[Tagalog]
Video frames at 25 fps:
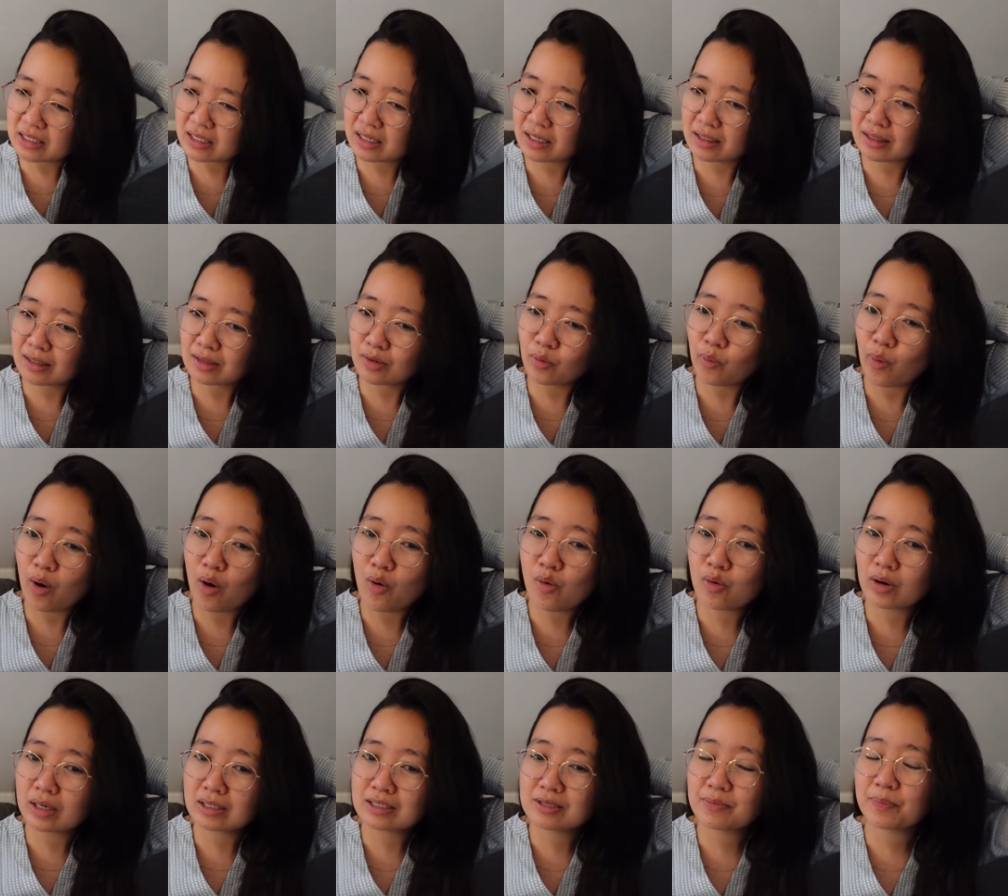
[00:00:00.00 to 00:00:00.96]
Na natatawa
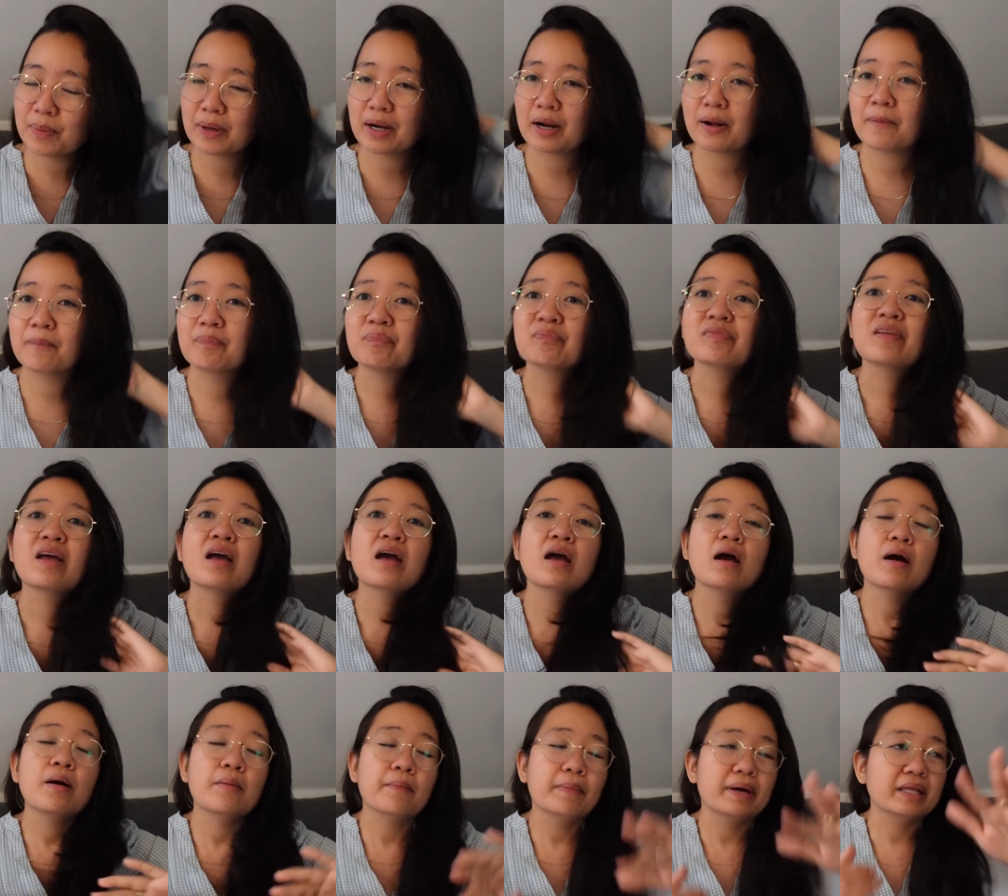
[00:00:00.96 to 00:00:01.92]
ako kasi parang
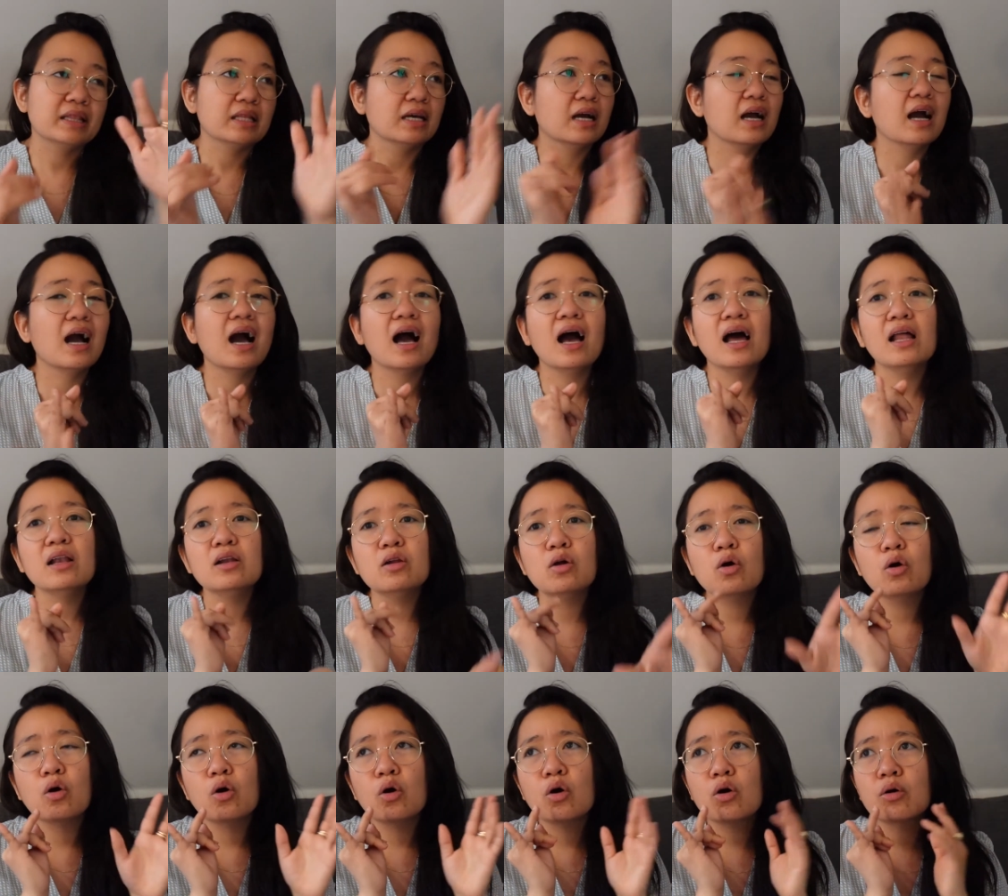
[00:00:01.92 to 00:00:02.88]
may
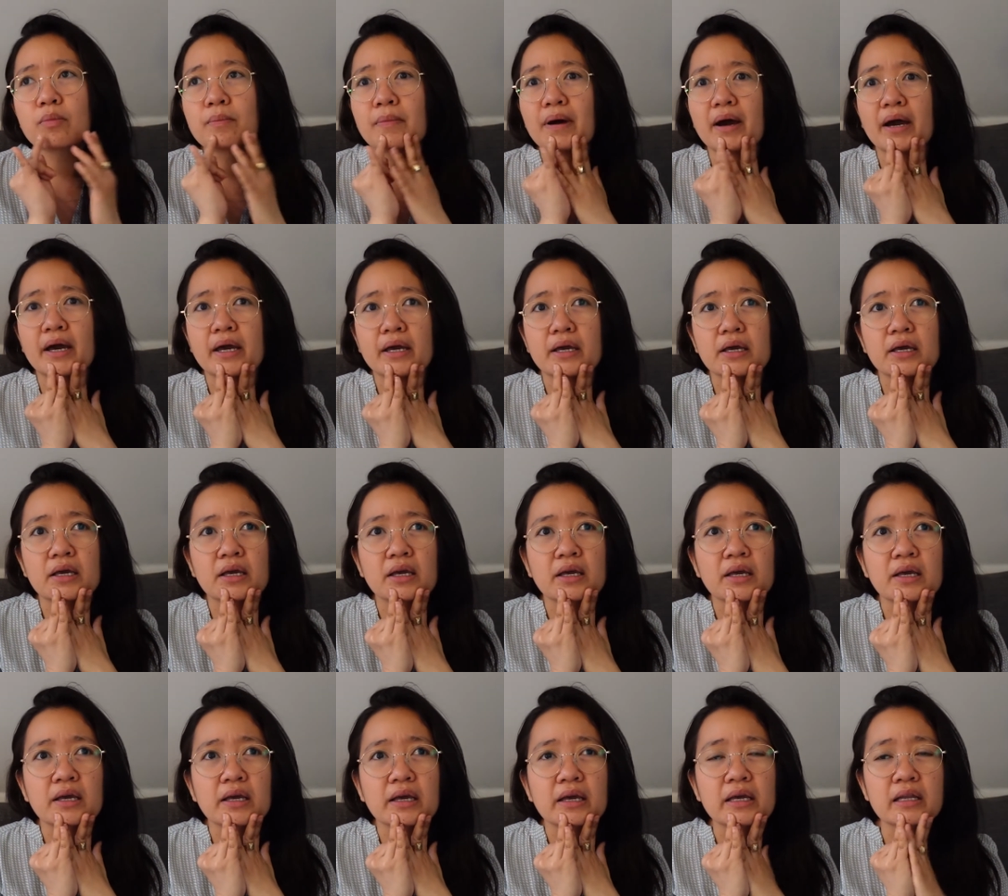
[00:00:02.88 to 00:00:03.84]
Tagalog, may
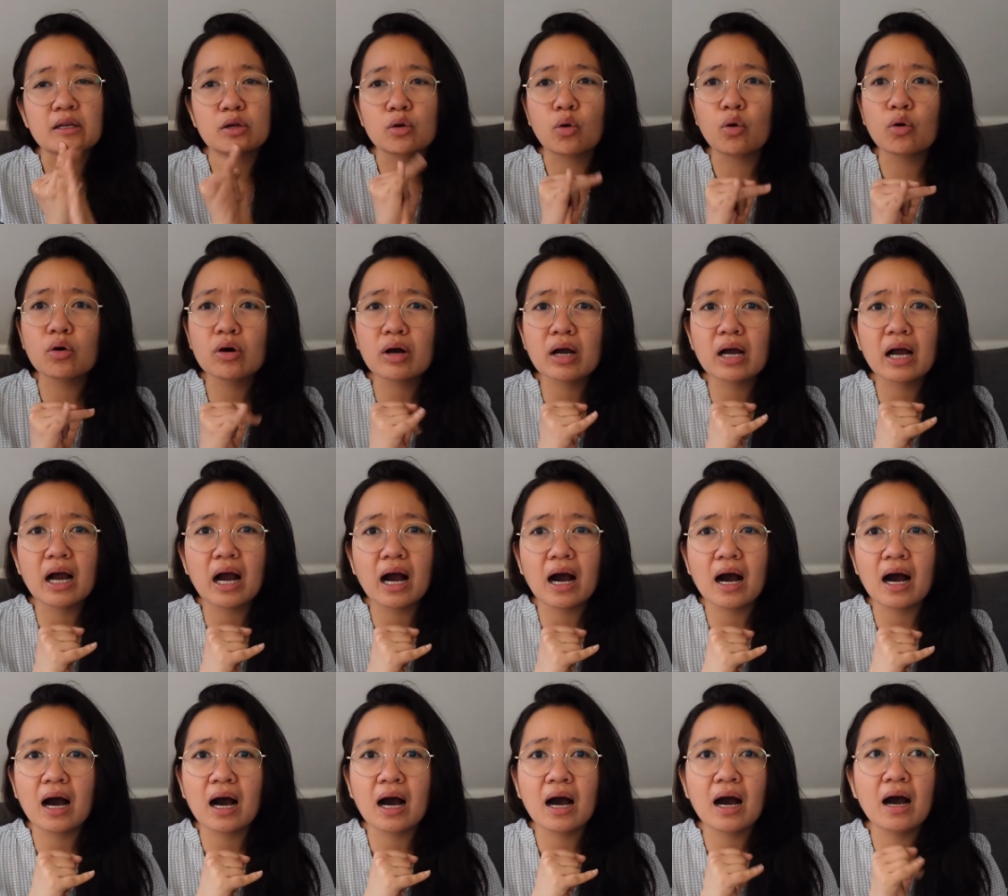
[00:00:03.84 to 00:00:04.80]

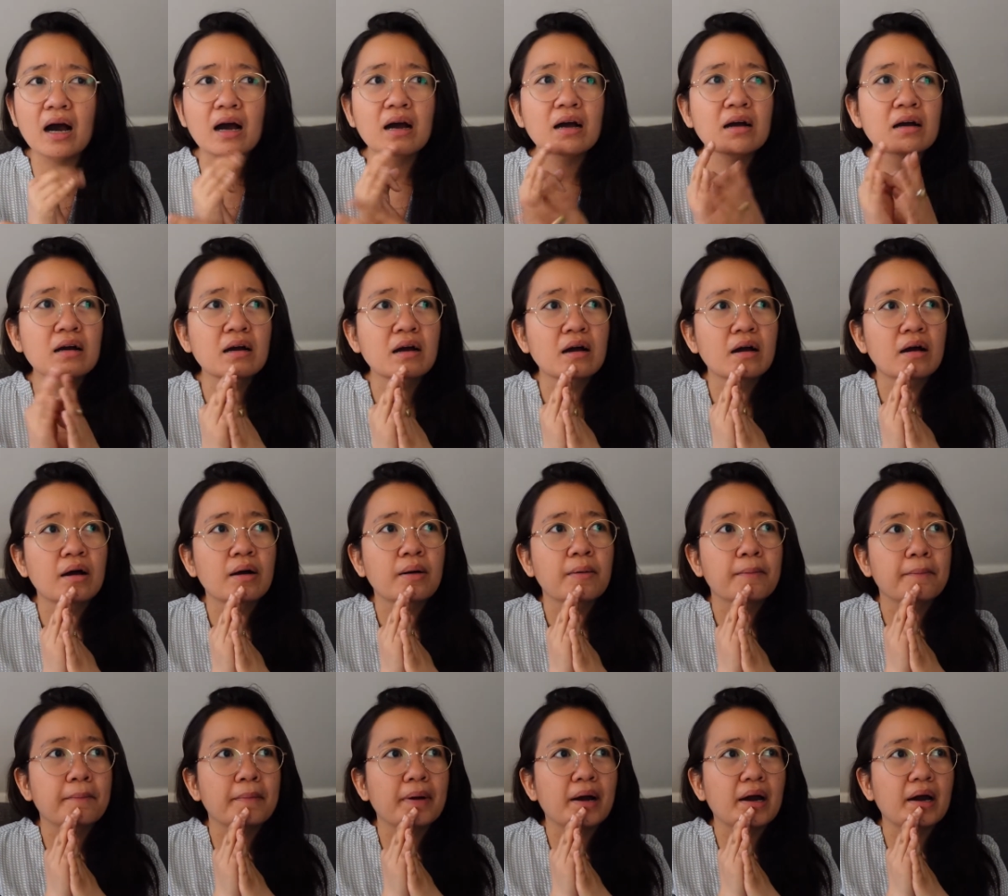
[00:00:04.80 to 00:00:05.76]
Ilongga,
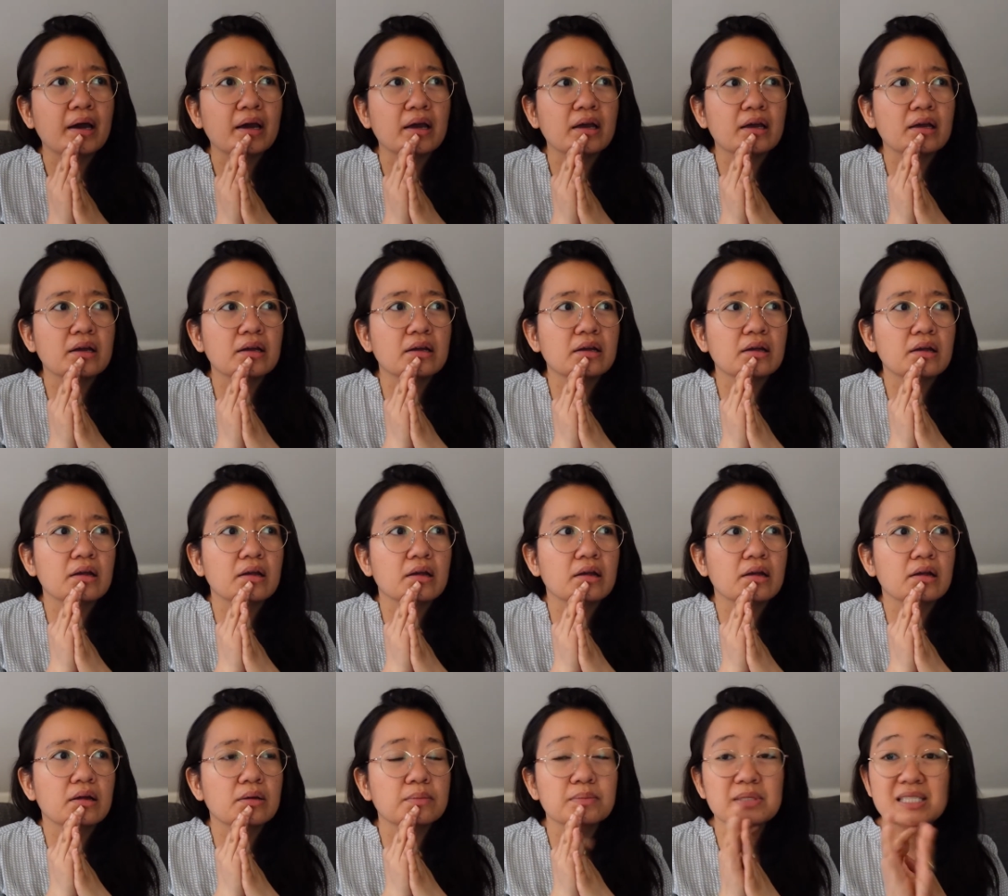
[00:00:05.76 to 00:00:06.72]
may
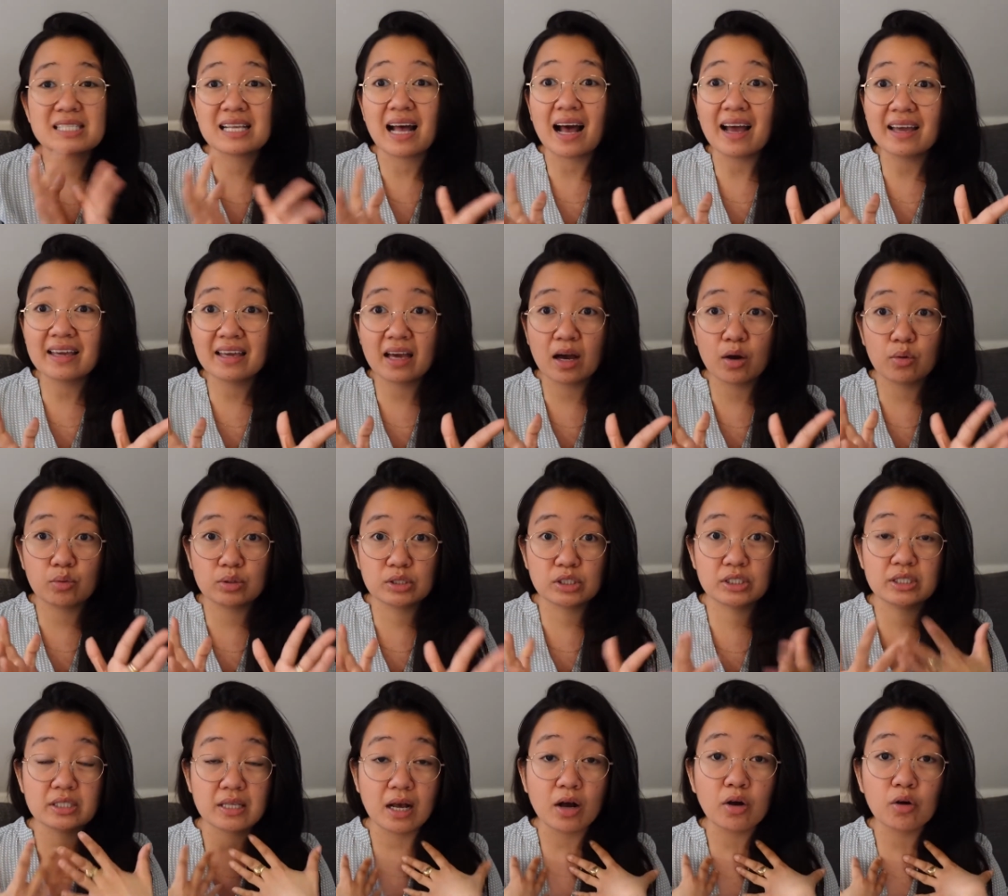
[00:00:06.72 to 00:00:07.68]
Bisaya,
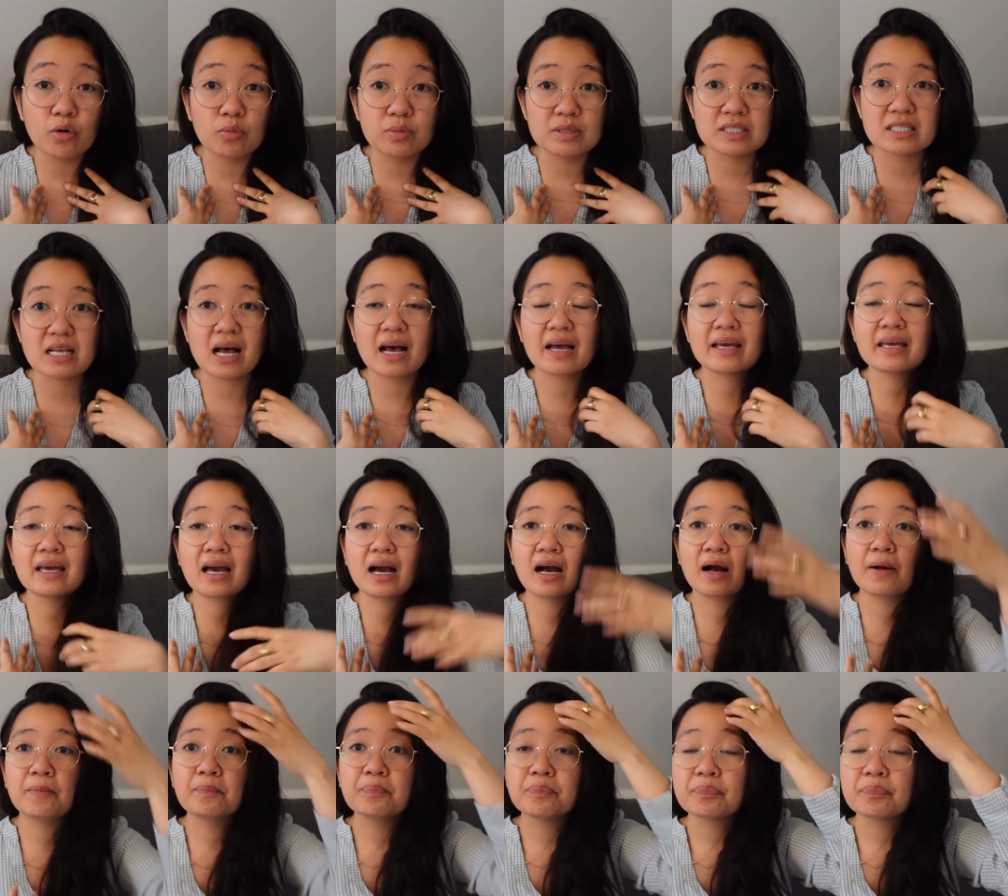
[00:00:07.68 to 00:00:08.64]
which is ako, Bisaya.